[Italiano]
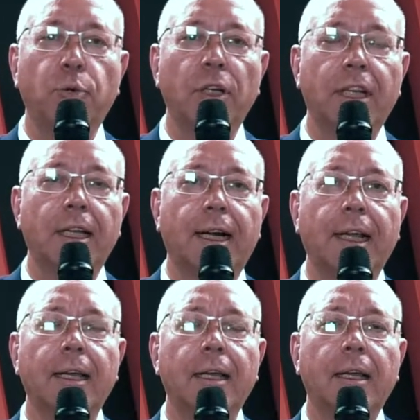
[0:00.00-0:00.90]

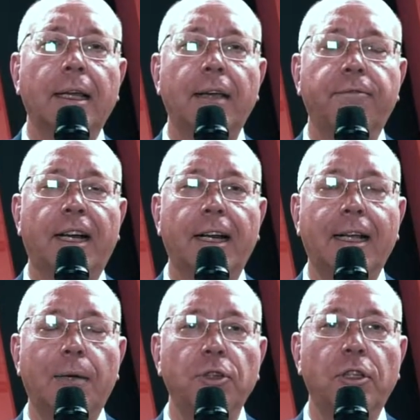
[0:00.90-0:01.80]
pulire e fare
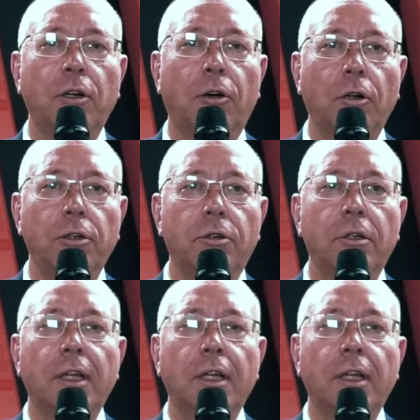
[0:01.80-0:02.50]
il cambio dell'olio